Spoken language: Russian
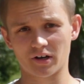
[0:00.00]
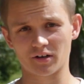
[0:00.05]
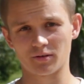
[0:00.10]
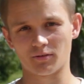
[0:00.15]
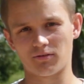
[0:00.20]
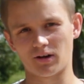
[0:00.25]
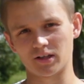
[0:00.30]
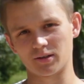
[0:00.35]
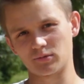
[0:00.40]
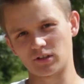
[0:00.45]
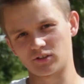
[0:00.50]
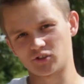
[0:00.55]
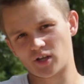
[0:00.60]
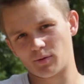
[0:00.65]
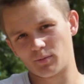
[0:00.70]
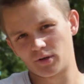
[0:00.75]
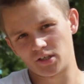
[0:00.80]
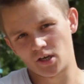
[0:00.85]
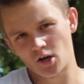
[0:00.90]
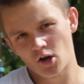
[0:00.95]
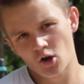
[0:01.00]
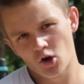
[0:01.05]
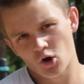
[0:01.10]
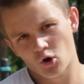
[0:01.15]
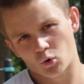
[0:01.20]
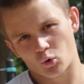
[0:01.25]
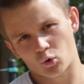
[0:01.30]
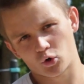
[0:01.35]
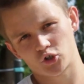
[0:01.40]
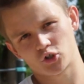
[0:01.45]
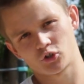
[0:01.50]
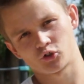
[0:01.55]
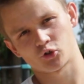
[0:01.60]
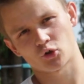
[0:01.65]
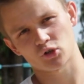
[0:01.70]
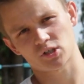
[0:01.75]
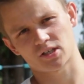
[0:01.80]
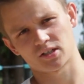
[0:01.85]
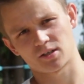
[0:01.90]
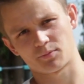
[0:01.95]
верхним хватом должна быть очень
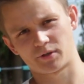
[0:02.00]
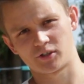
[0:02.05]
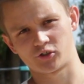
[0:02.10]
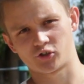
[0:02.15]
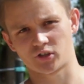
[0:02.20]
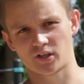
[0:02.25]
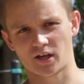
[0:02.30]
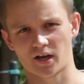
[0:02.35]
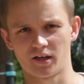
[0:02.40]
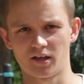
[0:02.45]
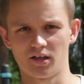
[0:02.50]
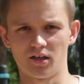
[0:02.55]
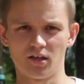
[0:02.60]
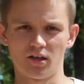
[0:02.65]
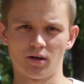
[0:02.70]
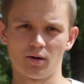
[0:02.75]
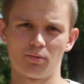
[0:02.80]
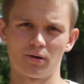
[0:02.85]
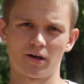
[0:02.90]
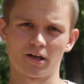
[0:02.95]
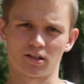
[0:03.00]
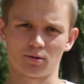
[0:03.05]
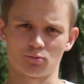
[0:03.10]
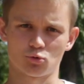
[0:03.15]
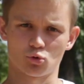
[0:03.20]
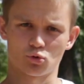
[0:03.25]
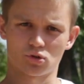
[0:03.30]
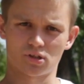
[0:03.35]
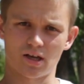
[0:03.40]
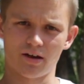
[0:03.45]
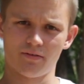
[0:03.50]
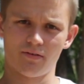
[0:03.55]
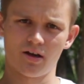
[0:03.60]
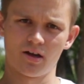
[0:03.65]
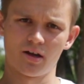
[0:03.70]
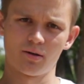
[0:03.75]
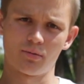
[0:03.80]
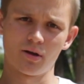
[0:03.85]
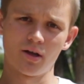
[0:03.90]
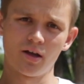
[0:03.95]
жестко напряжена. И при этом сустав
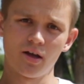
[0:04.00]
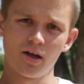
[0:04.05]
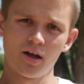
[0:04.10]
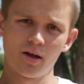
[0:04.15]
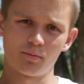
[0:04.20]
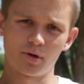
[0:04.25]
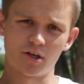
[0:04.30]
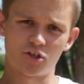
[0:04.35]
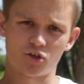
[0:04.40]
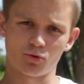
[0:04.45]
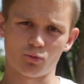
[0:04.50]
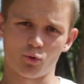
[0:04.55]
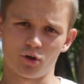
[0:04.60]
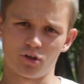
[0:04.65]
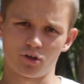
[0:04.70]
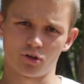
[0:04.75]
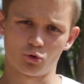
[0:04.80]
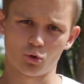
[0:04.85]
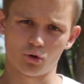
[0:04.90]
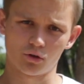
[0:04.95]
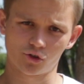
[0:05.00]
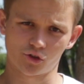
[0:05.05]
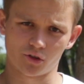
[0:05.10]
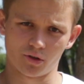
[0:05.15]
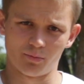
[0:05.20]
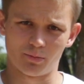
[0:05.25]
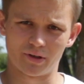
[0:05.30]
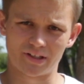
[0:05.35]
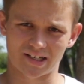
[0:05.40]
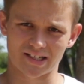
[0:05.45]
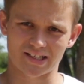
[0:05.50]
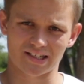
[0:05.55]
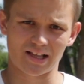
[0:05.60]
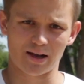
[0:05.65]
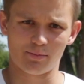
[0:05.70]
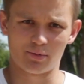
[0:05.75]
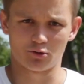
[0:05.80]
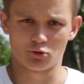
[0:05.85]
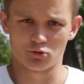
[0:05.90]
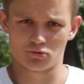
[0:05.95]
Плечевой не должен быть
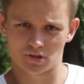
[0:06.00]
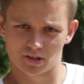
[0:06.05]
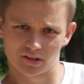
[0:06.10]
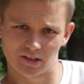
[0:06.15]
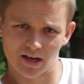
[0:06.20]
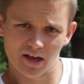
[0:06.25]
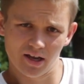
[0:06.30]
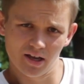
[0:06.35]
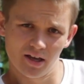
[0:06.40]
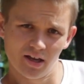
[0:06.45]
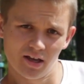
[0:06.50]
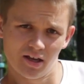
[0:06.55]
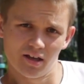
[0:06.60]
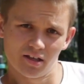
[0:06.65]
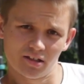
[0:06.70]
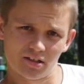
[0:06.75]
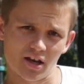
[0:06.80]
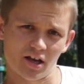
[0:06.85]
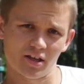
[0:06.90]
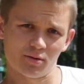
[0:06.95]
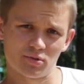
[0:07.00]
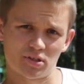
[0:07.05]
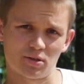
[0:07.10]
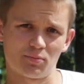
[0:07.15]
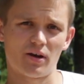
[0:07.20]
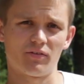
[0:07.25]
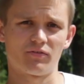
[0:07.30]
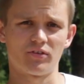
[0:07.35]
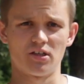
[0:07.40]
расслаблен. То всегда тянем себя